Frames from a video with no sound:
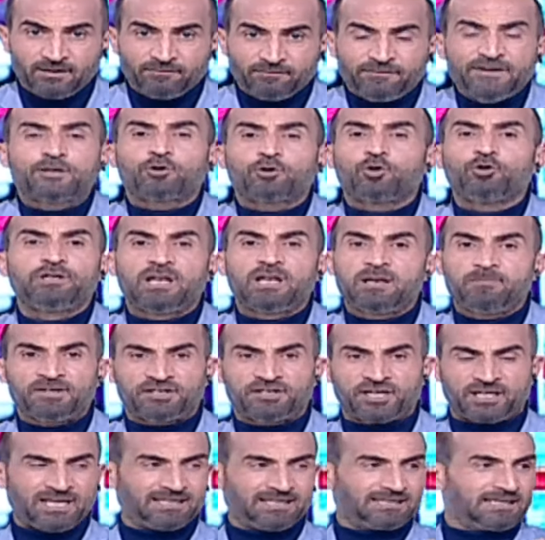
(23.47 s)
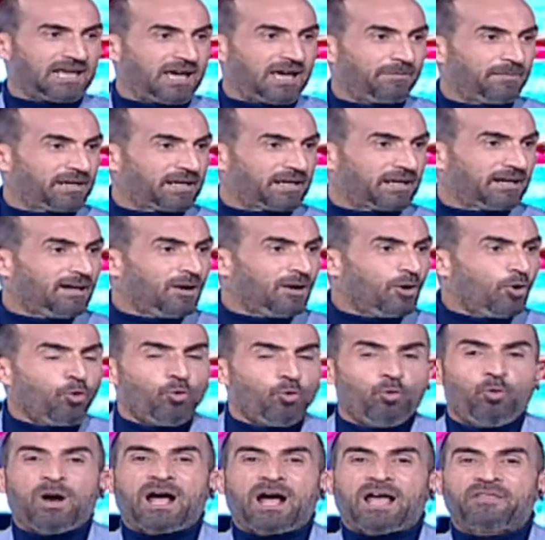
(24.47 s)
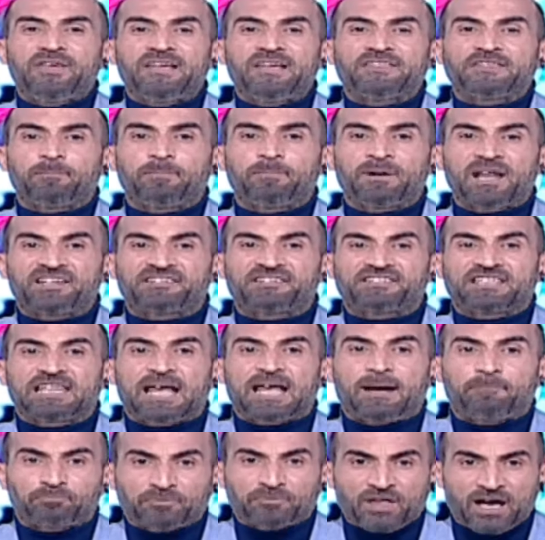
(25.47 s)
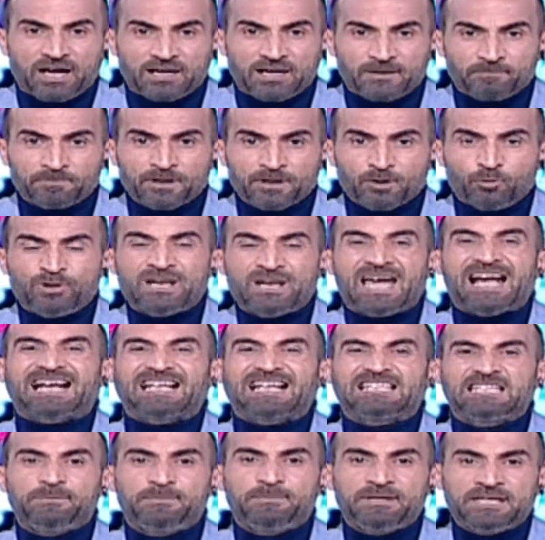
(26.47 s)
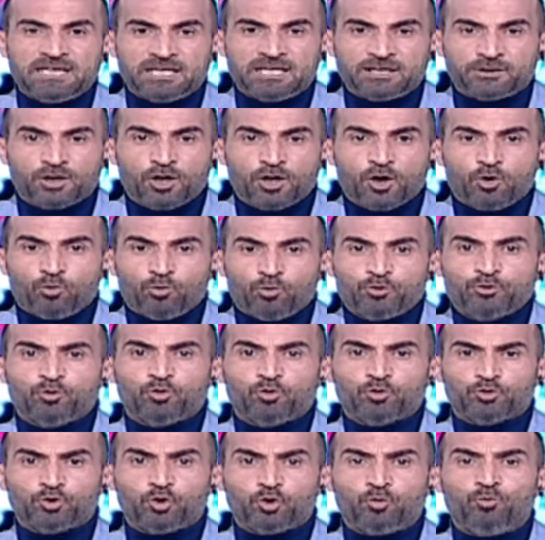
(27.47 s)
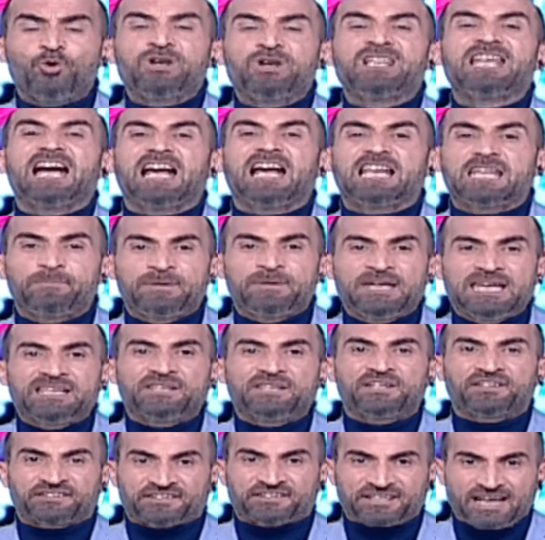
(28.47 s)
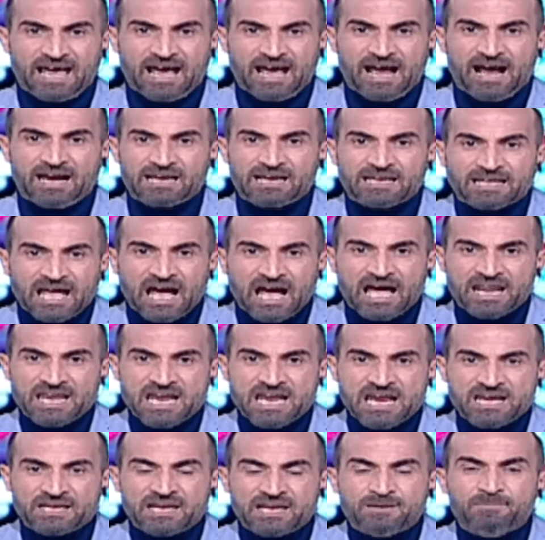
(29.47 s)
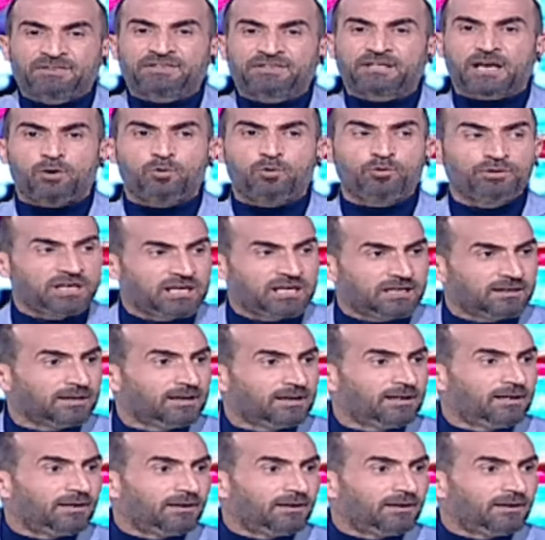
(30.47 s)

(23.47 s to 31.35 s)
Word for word: في كل المجالات للامانه وخذات بلاصه الابطال والاكاديميين والنجوم والاعلاميين الصحاح القاريين المتكونين